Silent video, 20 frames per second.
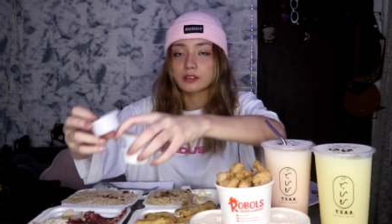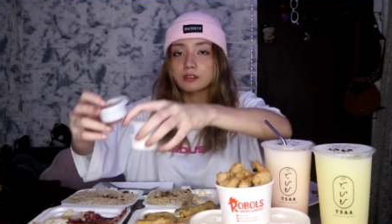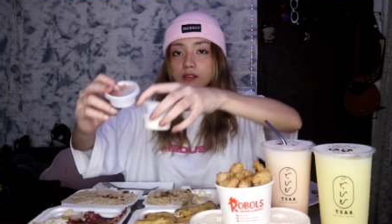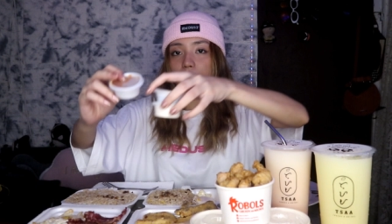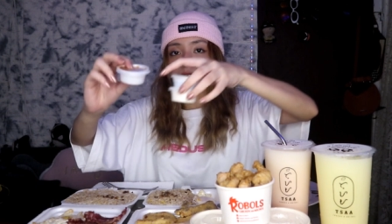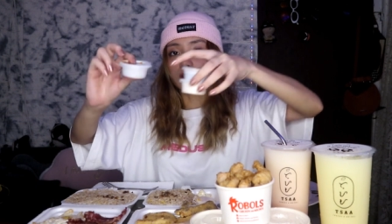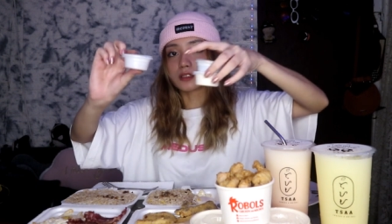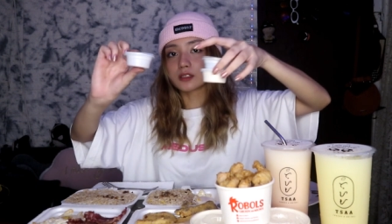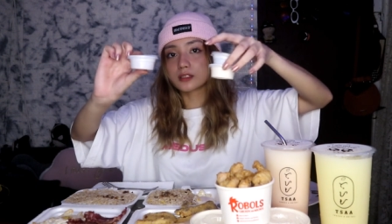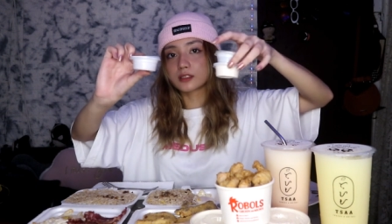
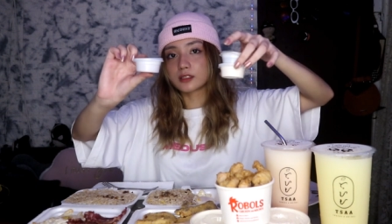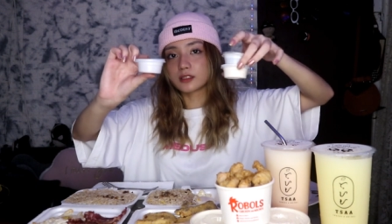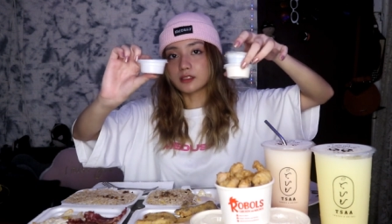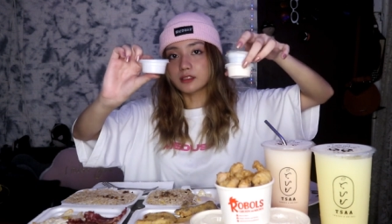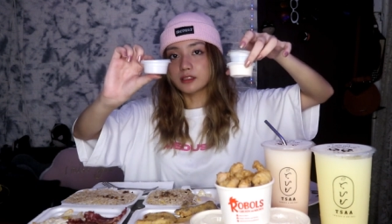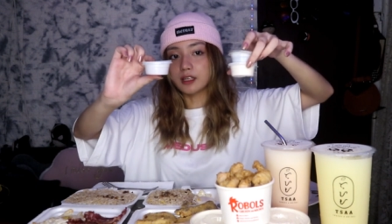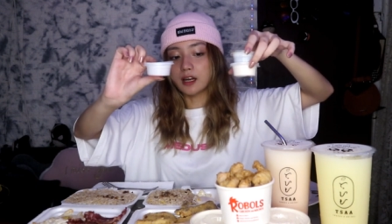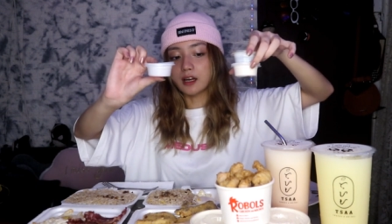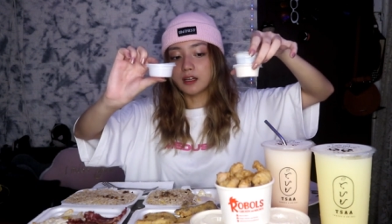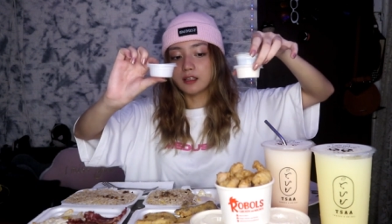sauce
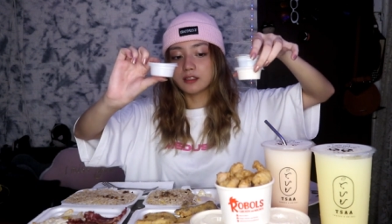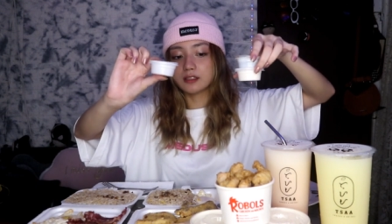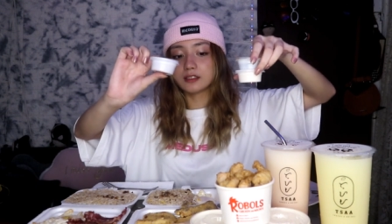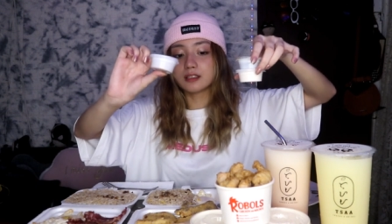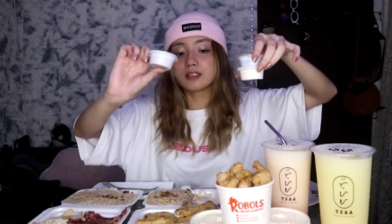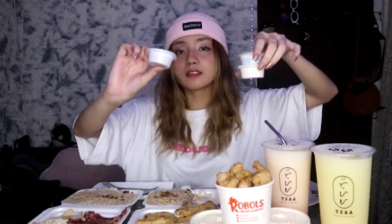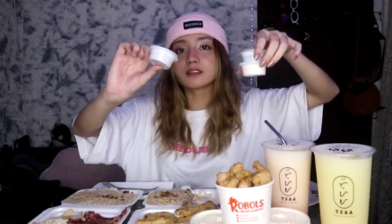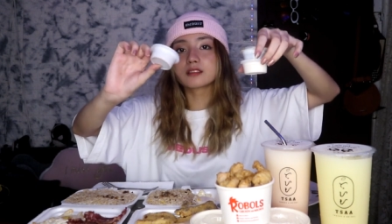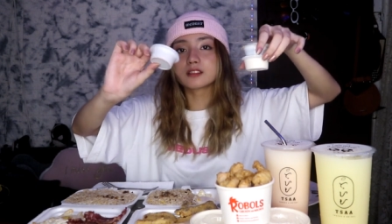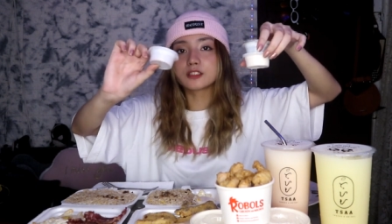niya
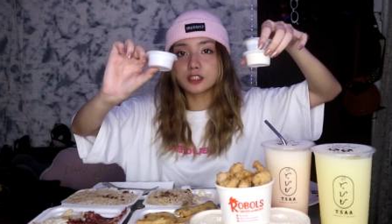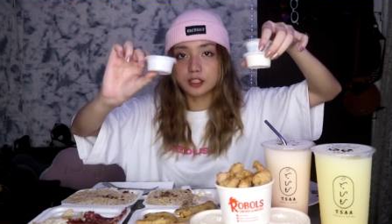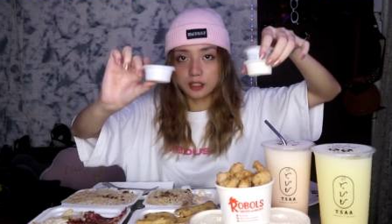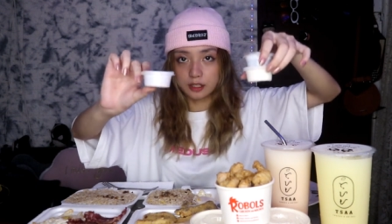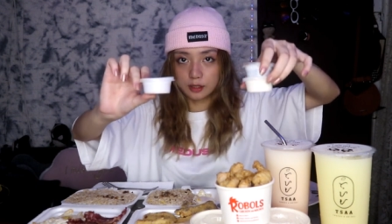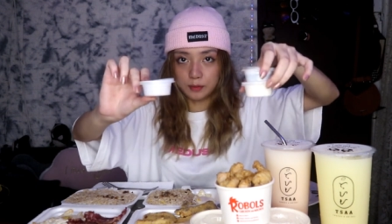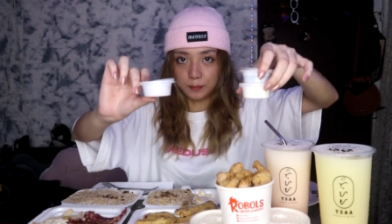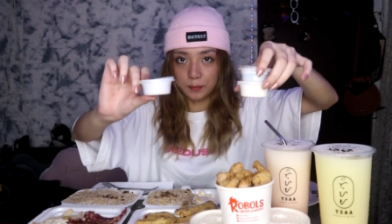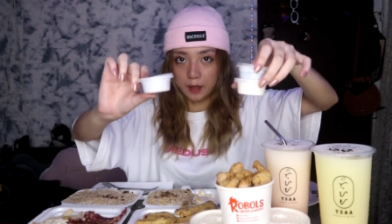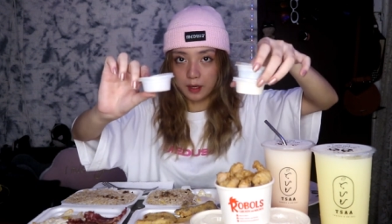ng
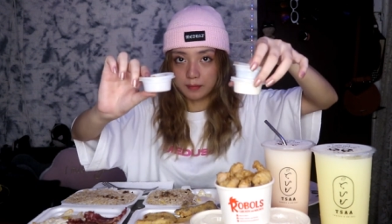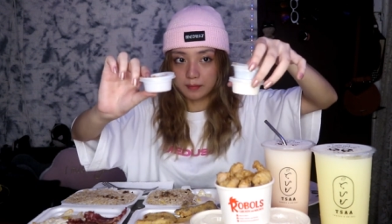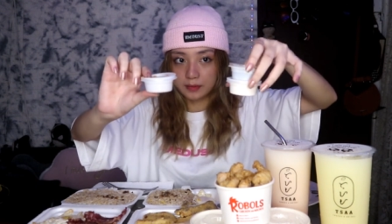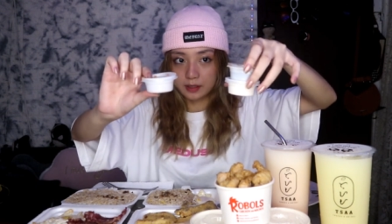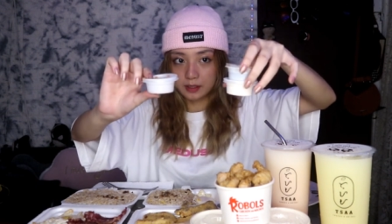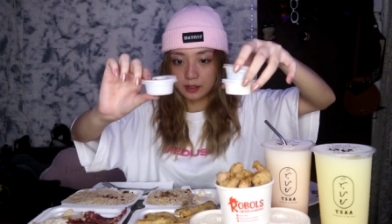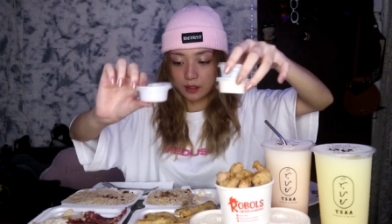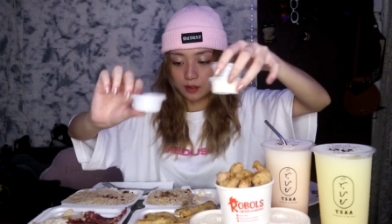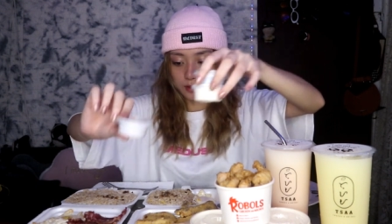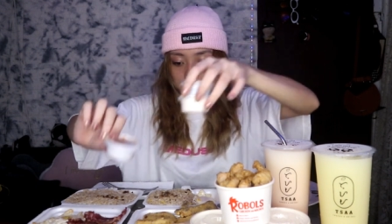chicken
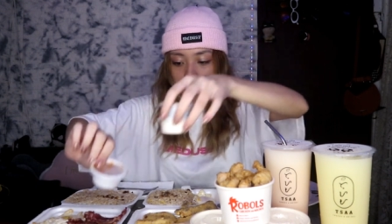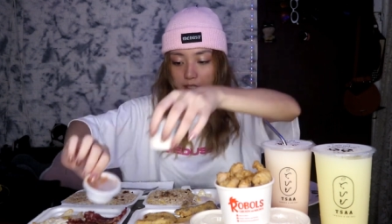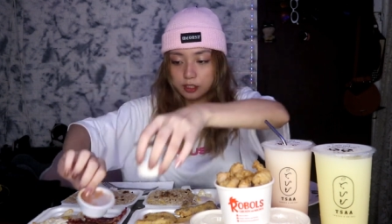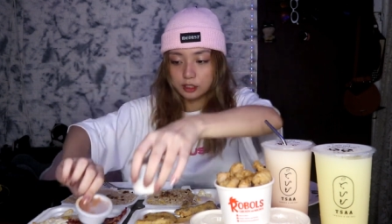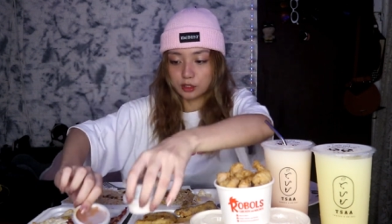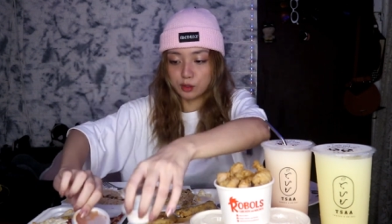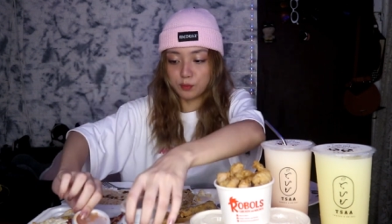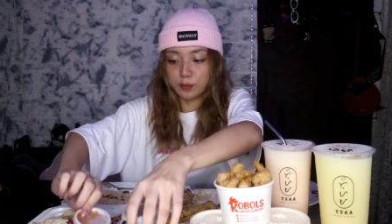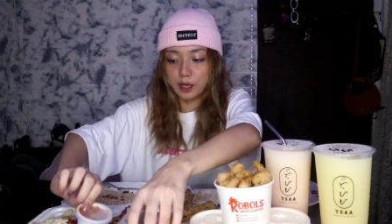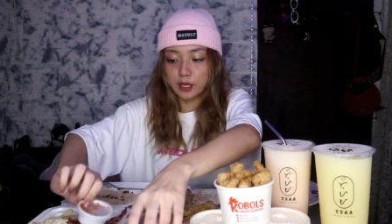pops.
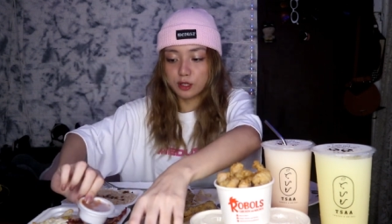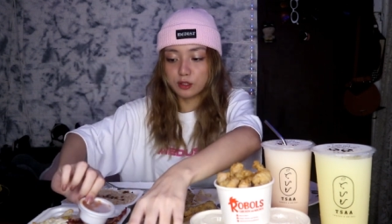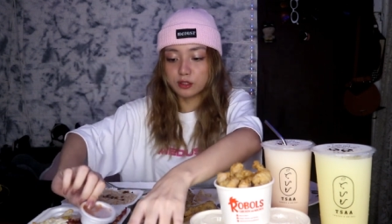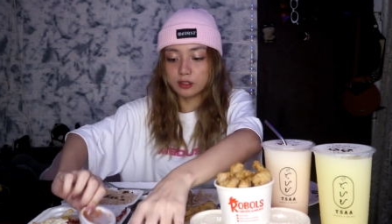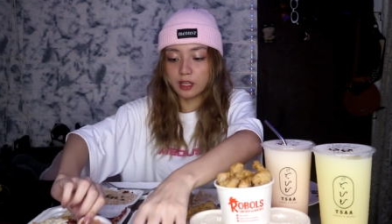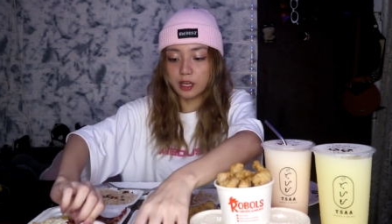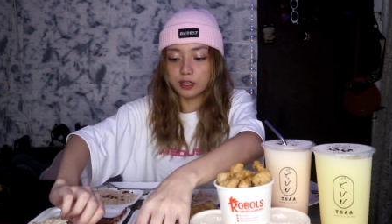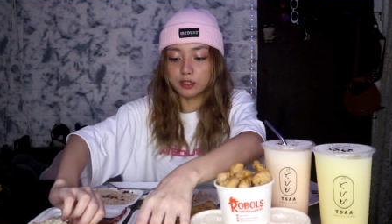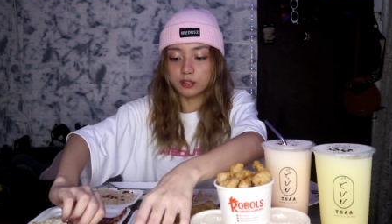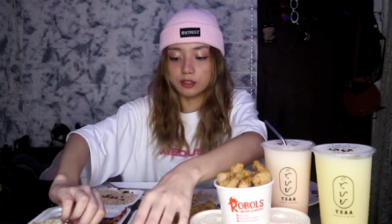Okay, so meron
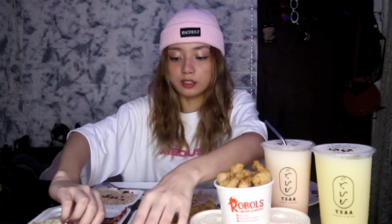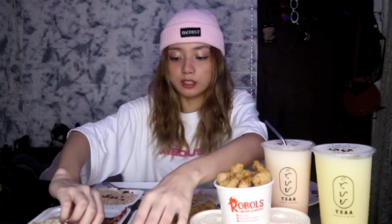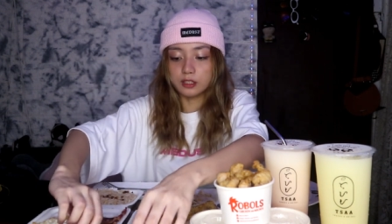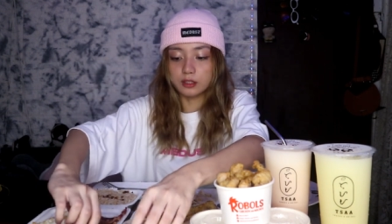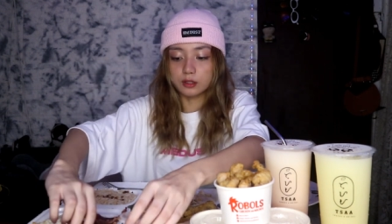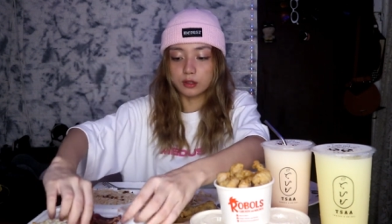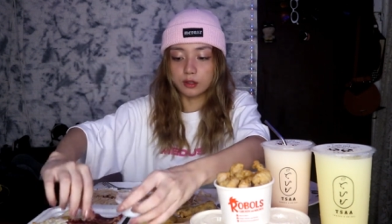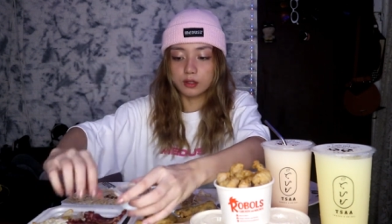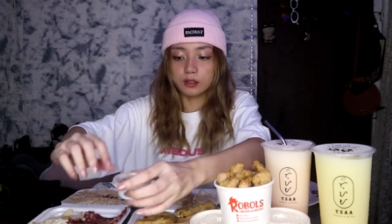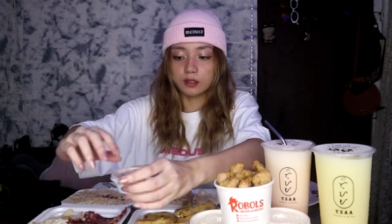tayo
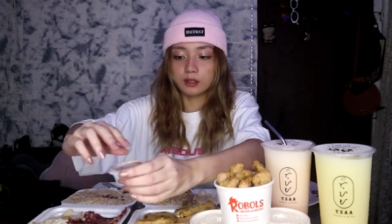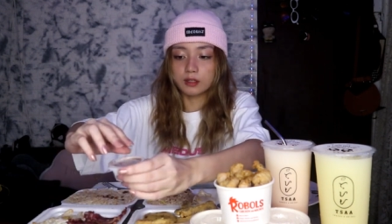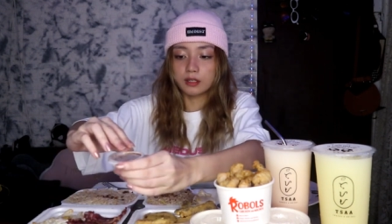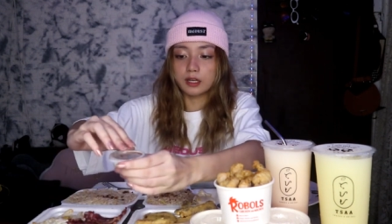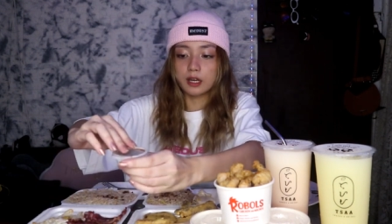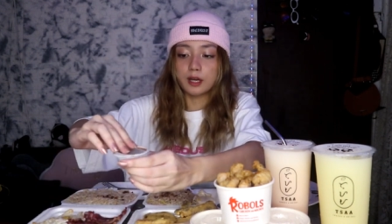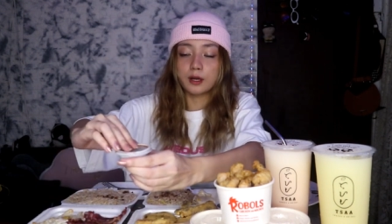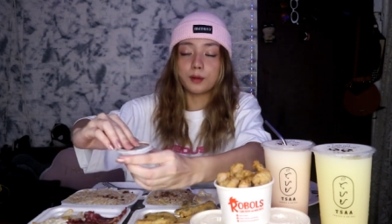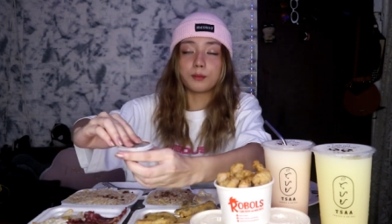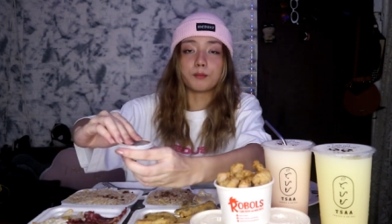ditong
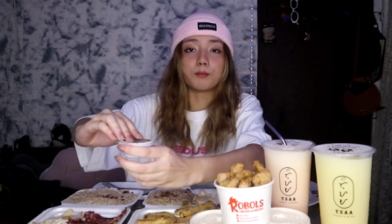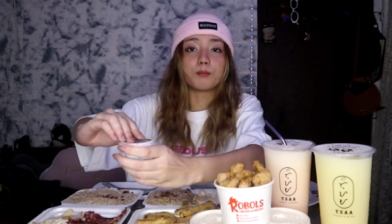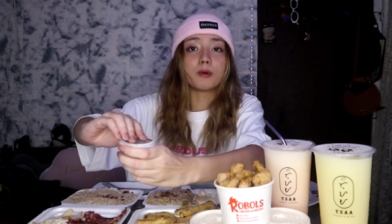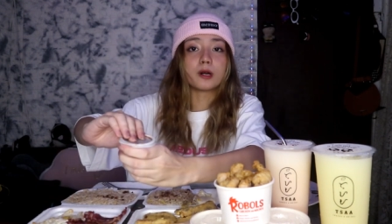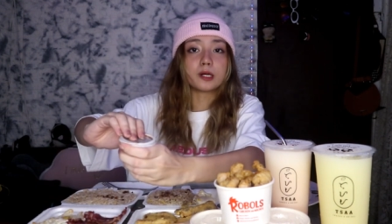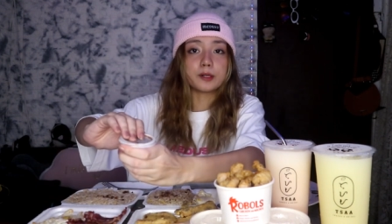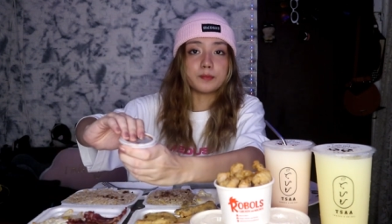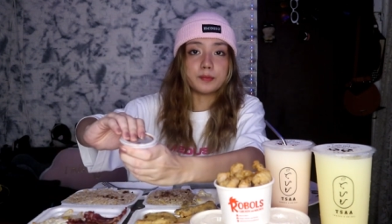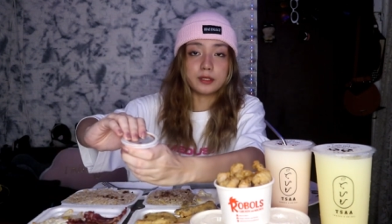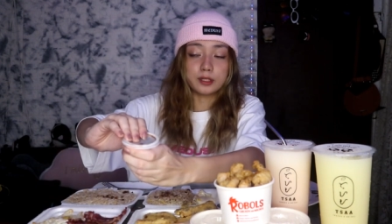
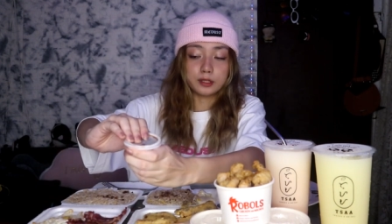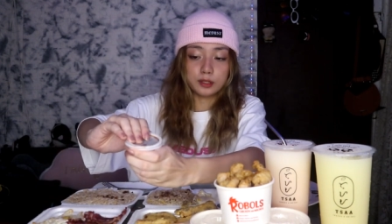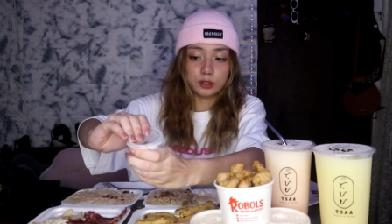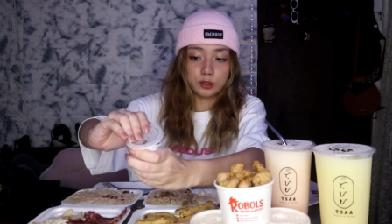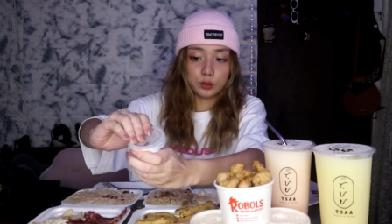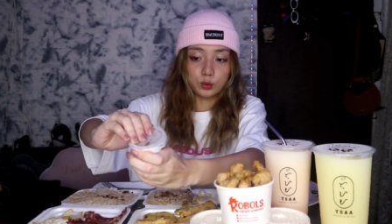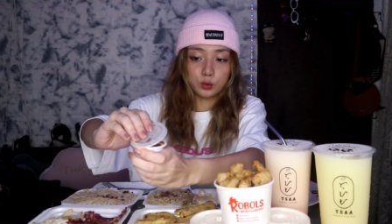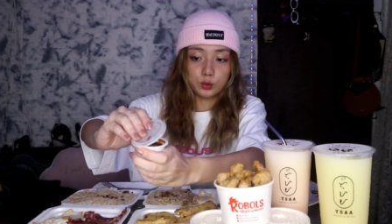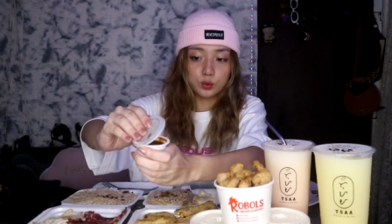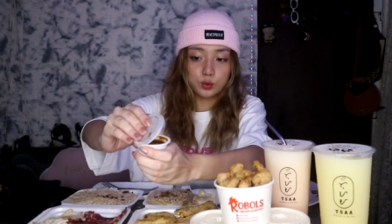
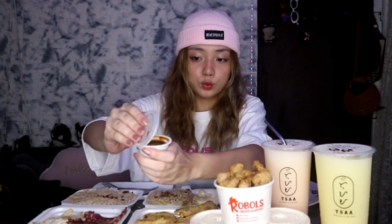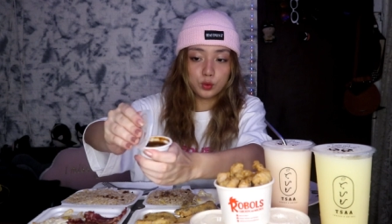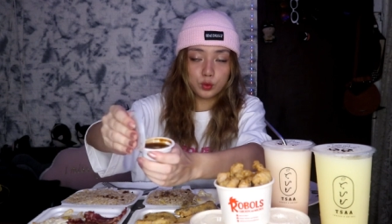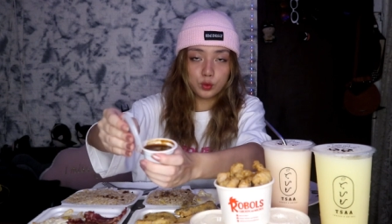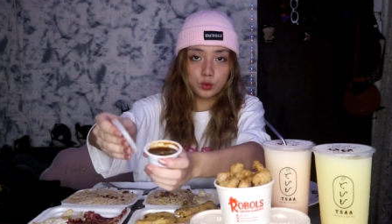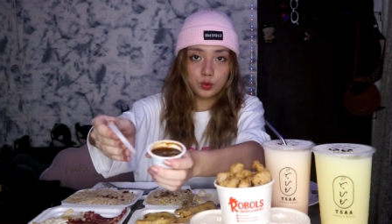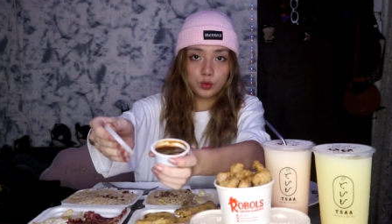barbecue